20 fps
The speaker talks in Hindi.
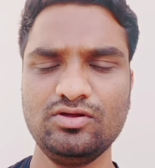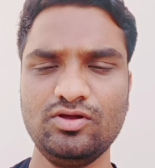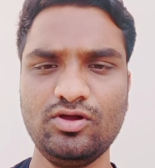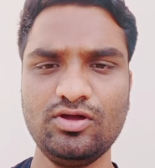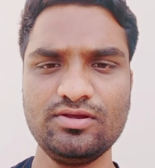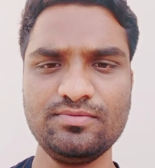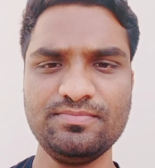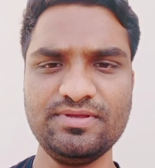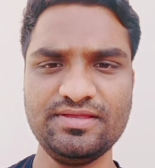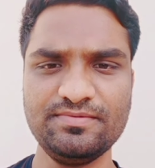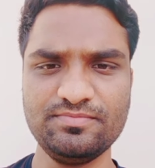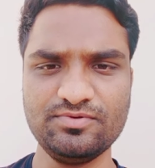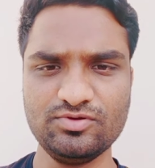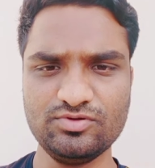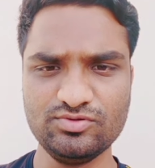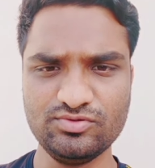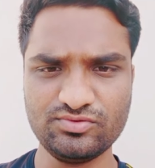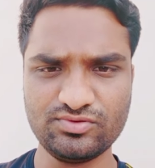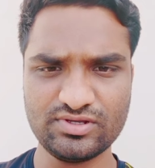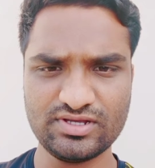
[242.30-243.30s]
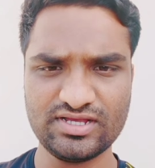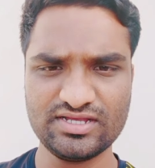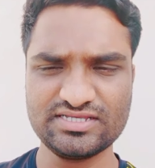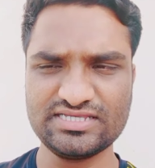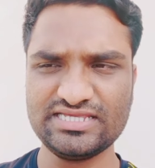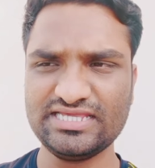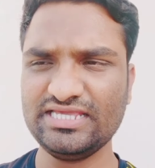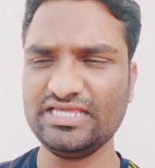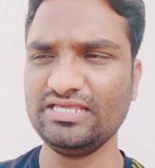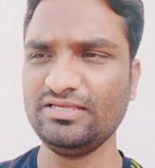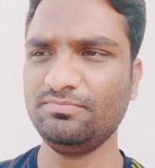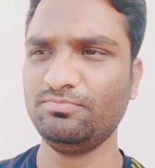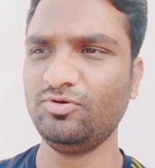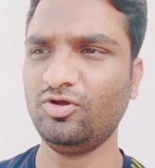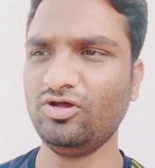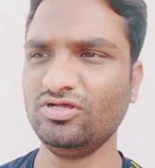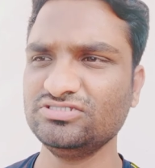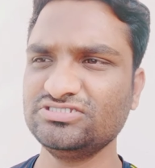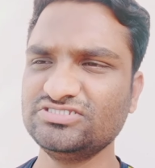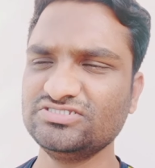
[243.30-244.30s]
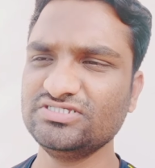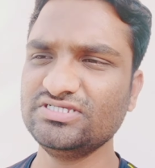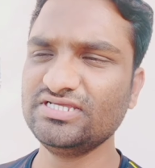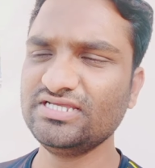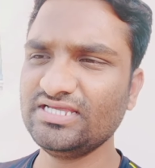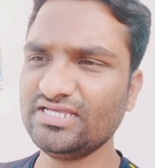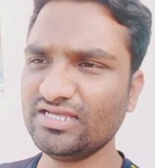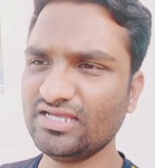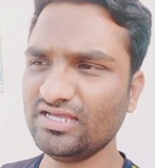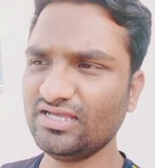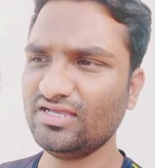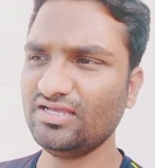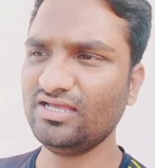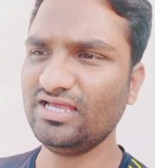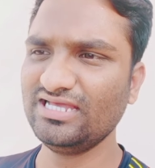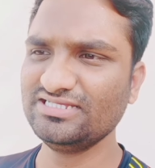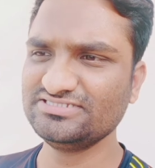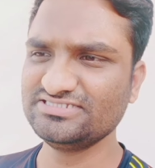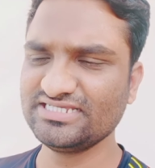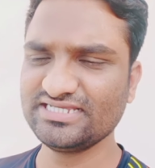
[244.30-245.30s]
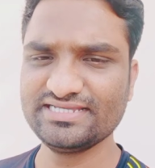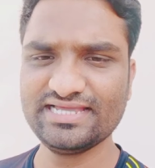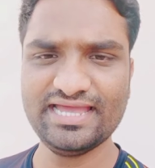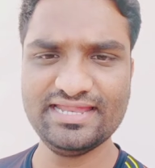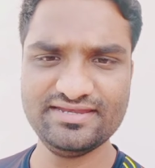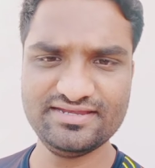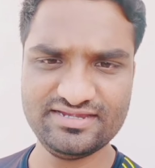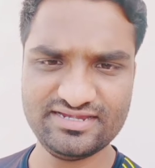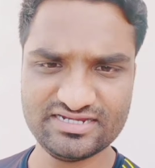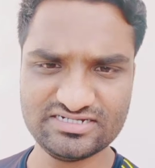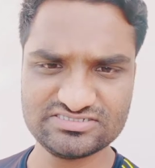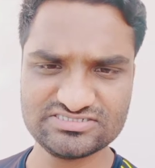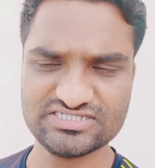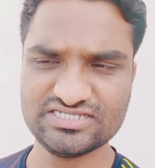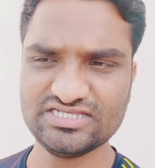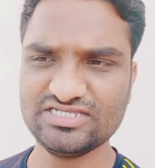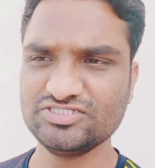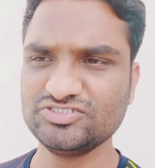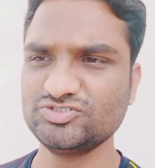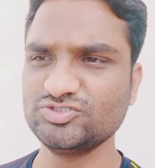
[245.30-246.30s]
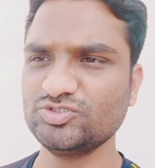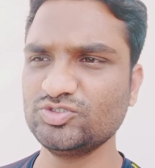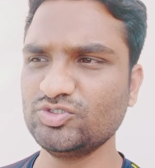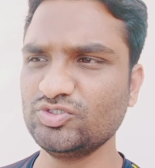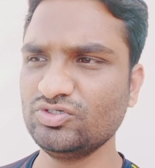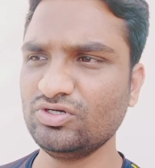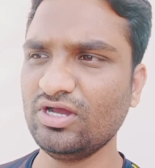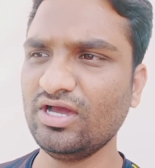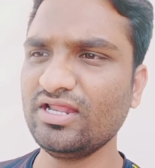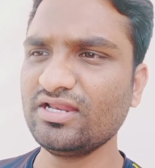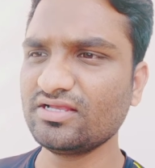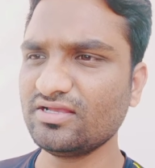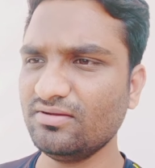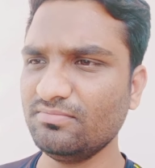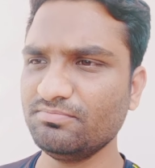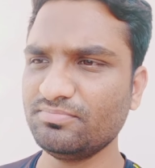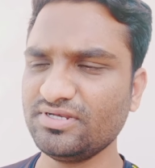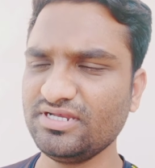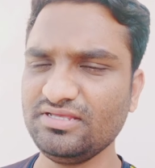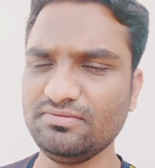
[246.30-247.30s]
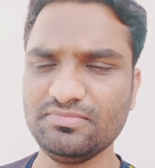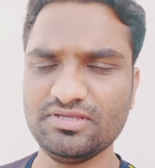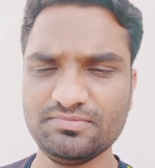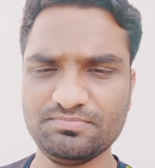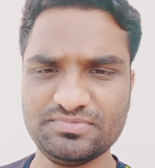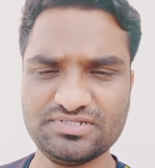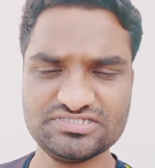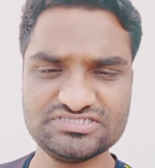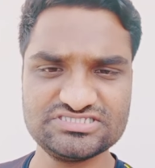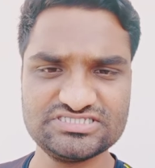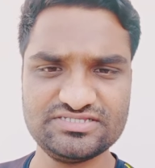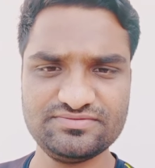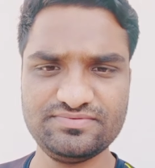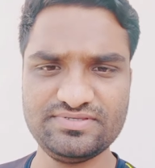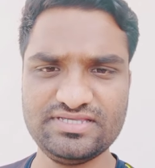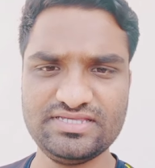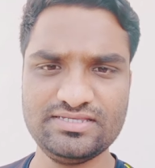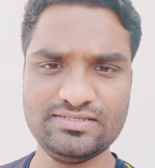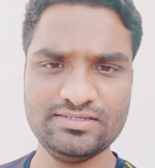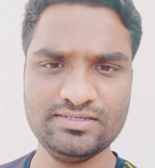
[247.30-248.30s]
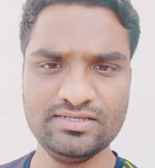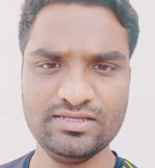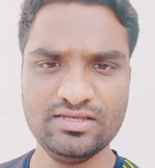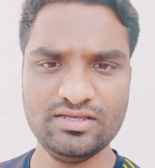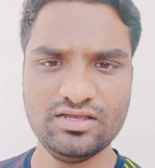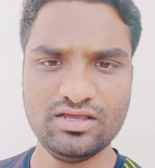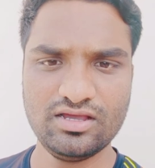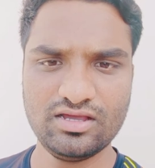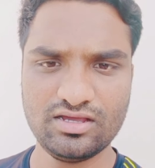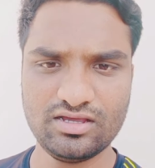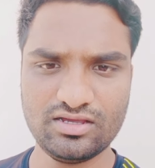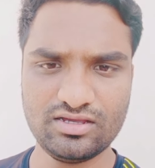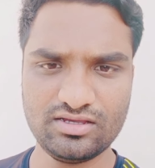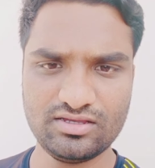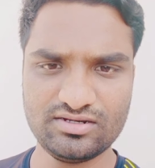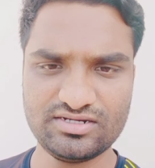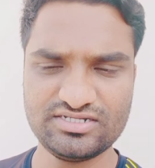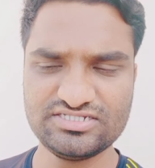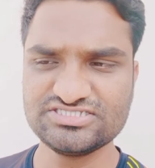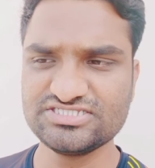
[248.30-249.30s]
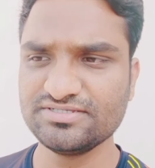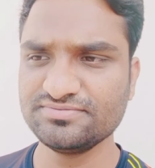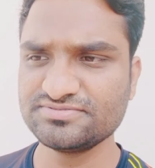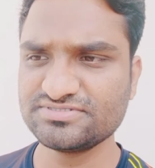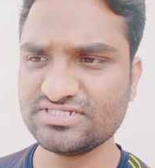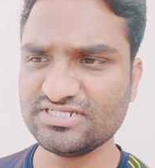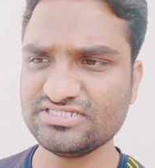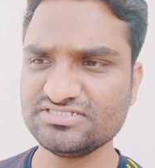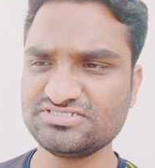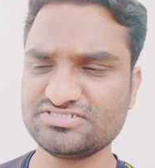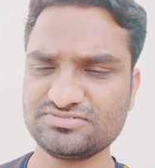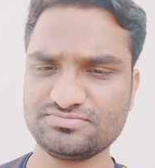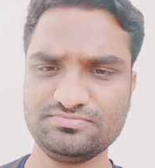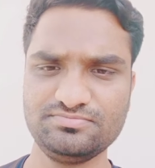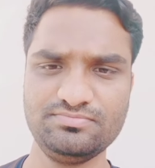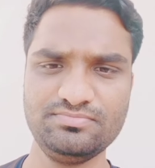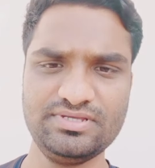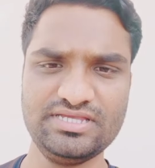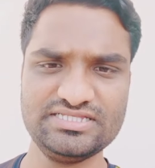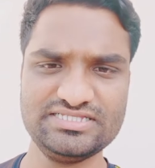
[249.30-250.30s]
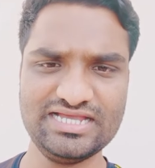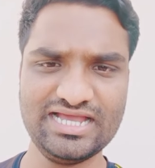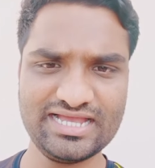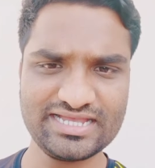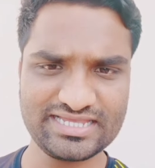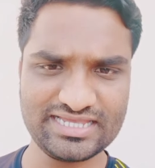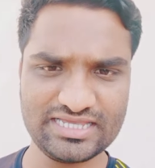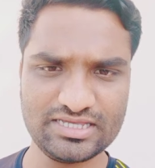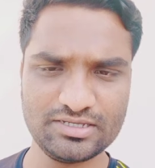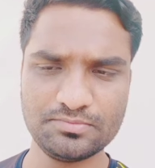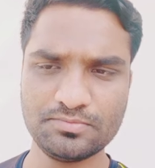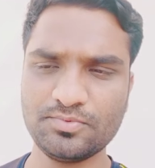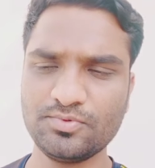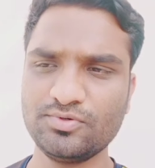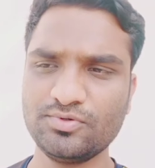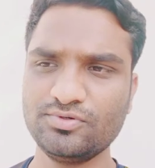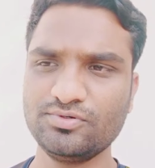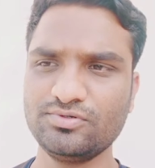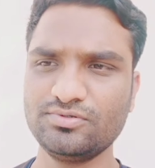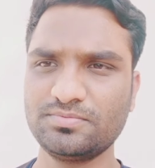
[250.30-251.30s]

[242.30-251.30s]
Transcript: और मैं बोलूँगा कि बहुत से ऐसे कैंडिडेट्स हैं जो हर कंपनी में अपना सीवी रिसेप्शनिस्ट में जाके वो